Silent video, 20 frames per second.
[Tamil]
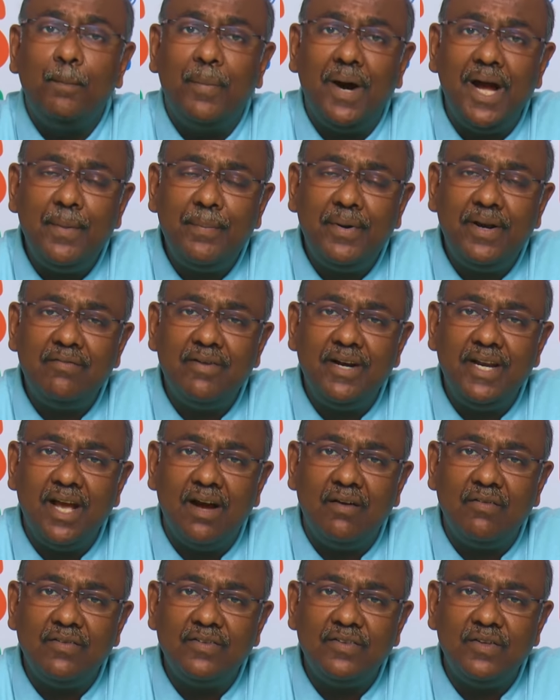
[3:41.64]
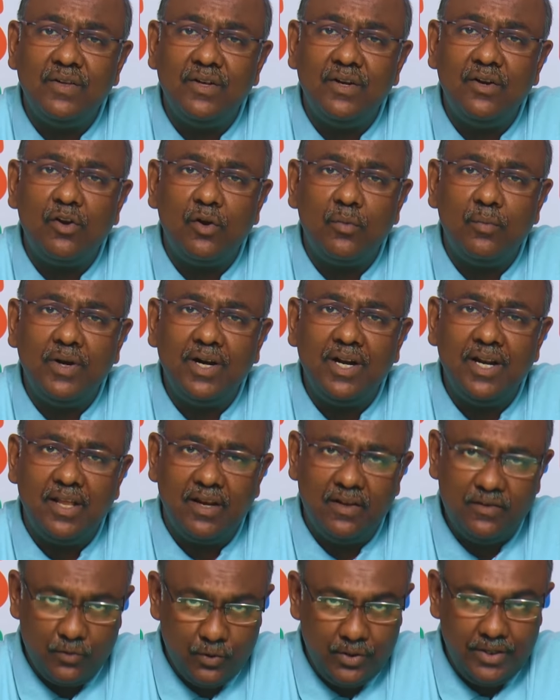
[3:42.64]
பயப்பட வேண்டிய அவசியம் இல்லைன்னு ரொம்ப
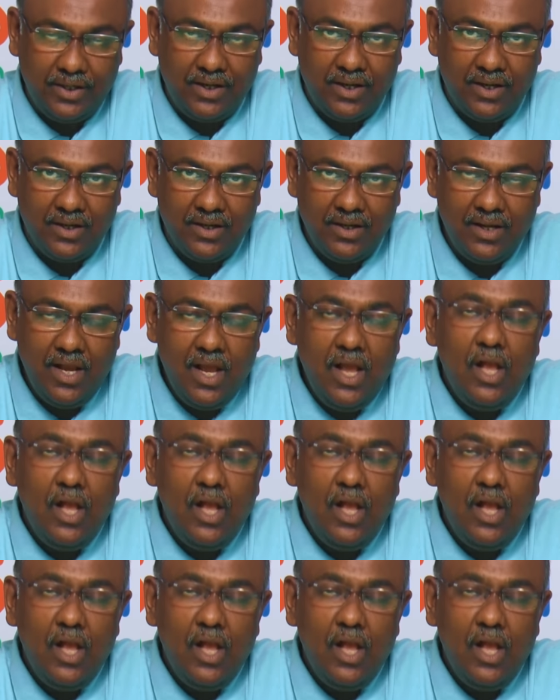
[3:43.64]
கிளியராக சொல்லியிருக்காங்க